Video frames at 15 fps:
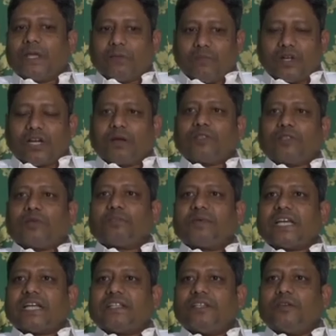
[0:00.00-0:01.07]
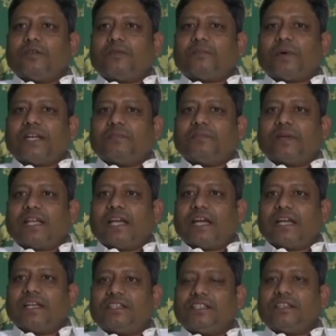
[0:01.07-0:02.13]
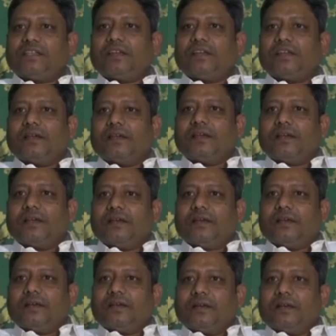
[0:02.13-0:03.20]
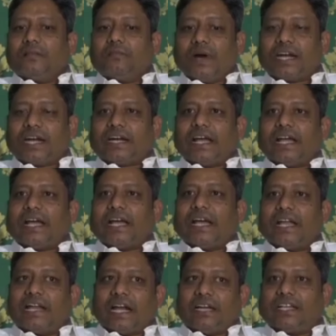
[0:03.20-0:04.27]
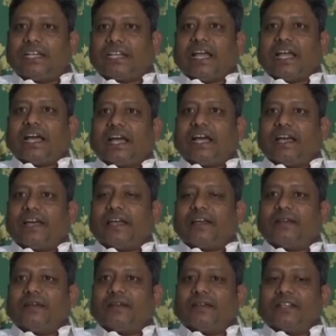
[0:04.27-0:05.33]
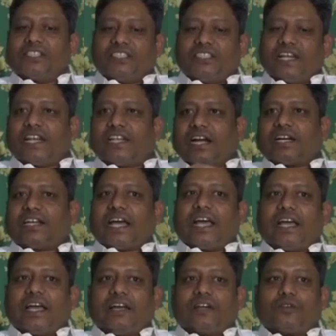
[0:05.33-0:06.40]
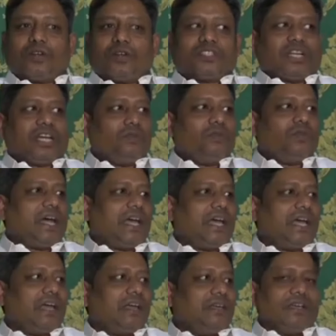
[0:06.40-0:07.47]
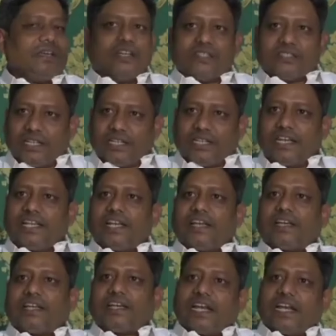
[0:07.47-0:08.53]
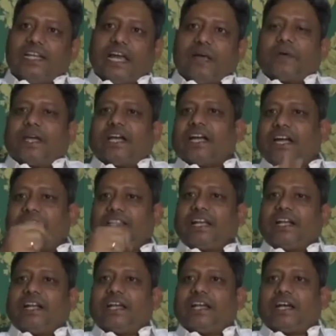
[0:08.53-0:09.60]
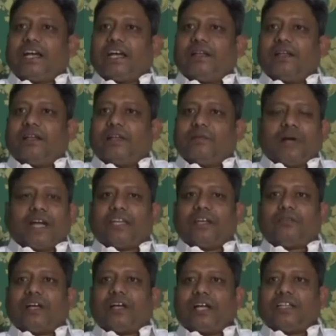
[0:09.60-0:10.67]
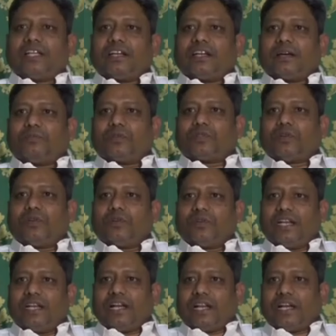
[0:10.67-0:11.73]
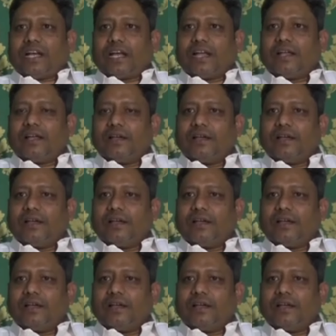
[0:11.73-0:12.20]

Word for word: हम लोग का भी तो पिताजी लोग पार्टी बनाया है जी मार खाया है लाठी खाया है जेल खटा है टॉर्चर हुआ है इस दिन के लिए कि खाली आप ही का खानदान लड़ेगा बाकी कोई खानदान का पुत्र लोग नहीं लड़ेगा